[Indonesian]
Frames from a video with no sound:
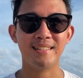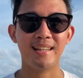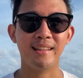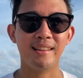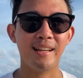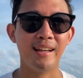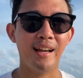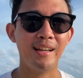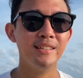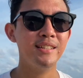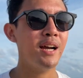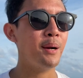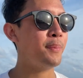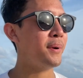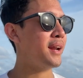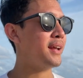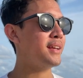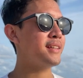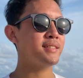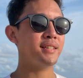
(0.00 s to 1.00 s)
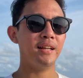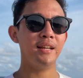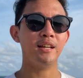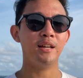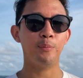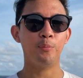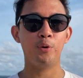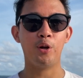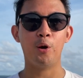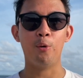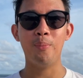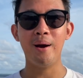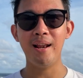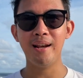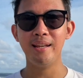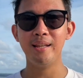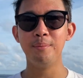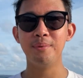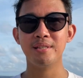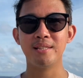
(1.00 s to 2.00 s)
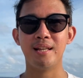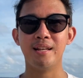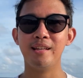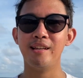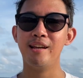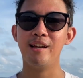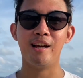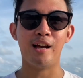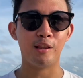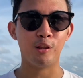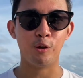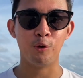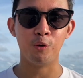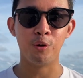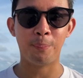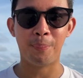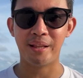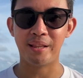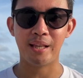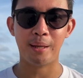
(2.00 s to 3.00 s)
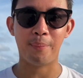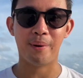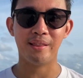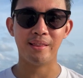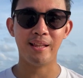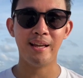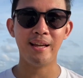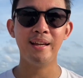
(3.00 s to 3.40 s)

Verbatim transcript: Mini Cooper biasa ini yang non S yang Cabrio itu bisa jadi pilihan